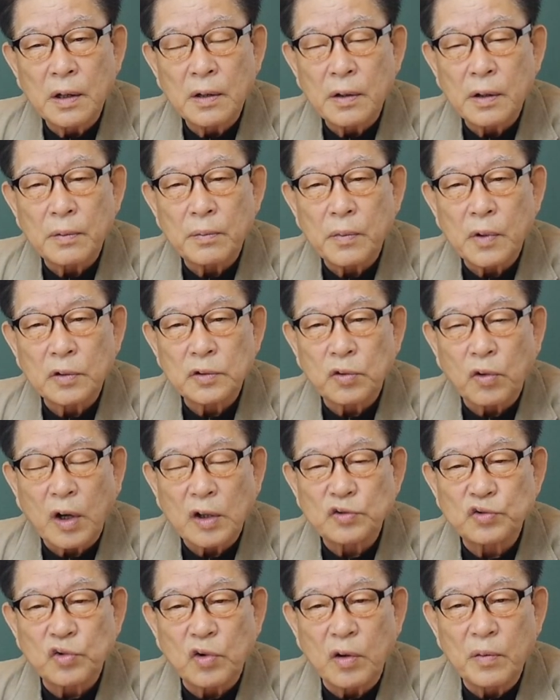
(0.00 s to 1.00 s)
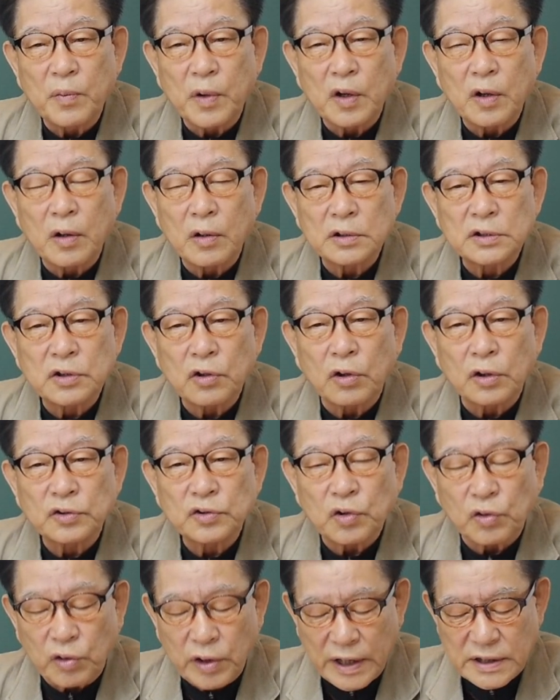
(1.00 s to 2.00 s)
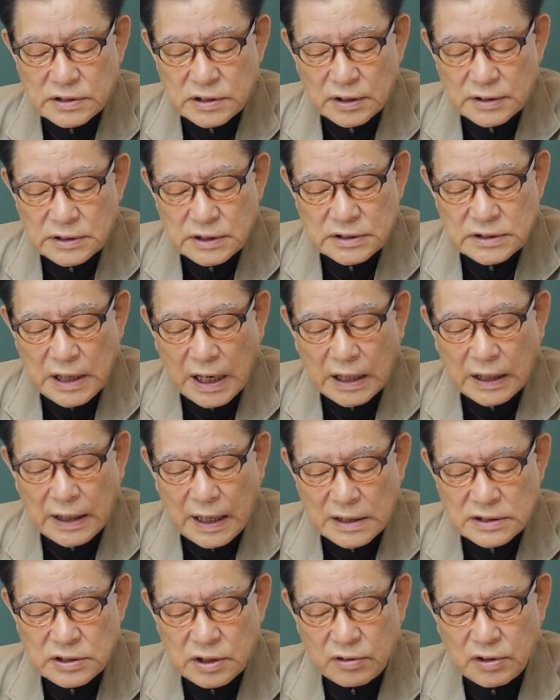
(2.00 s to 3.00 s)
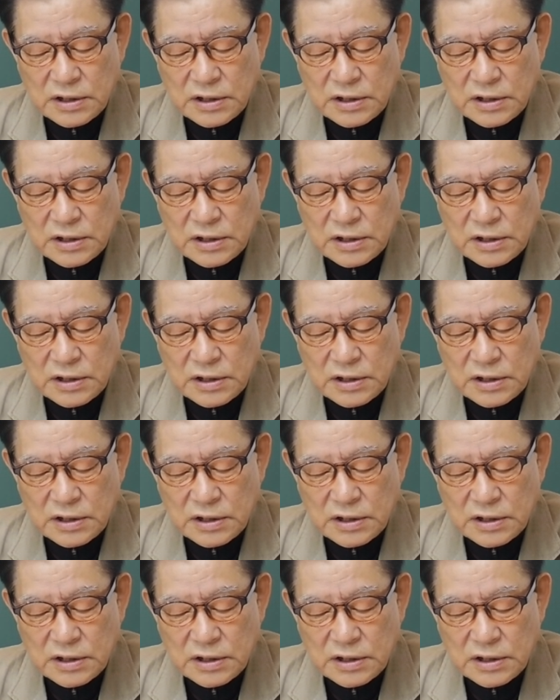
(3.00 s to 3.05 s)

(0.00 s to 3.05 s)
뭐 도와주고 뭐 어쩌고저쩌고 해서 이제 살아났어요.